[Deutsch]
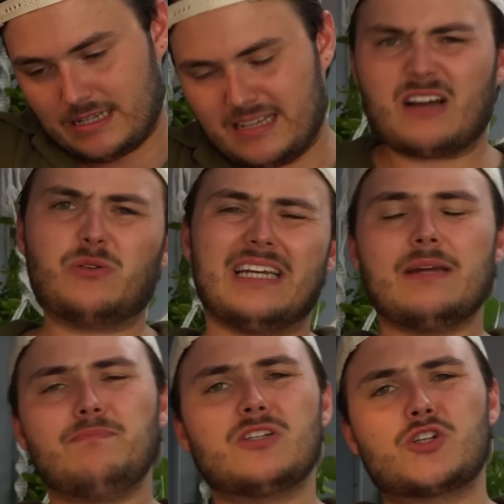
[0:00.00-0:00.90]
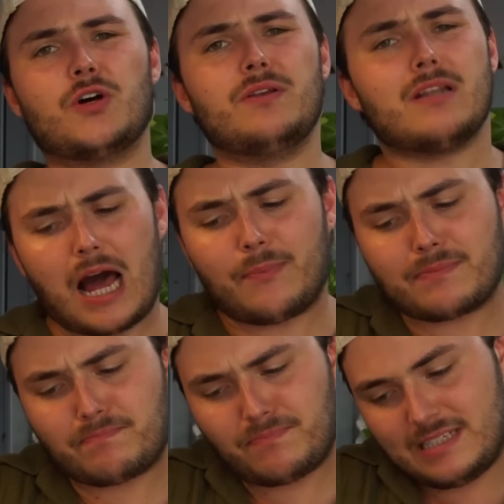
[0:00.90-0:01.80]
Ja, okay, gibt es schon,
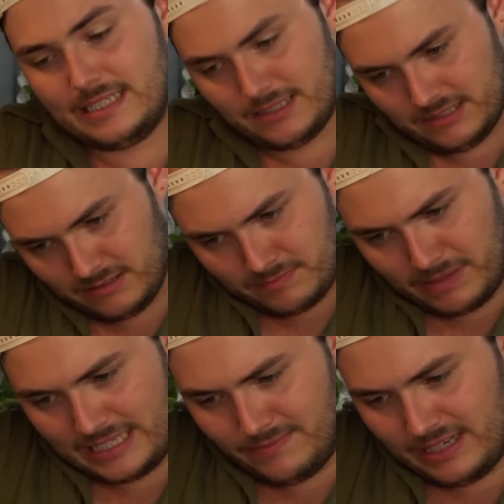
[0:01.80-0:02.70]
aber hier bei dem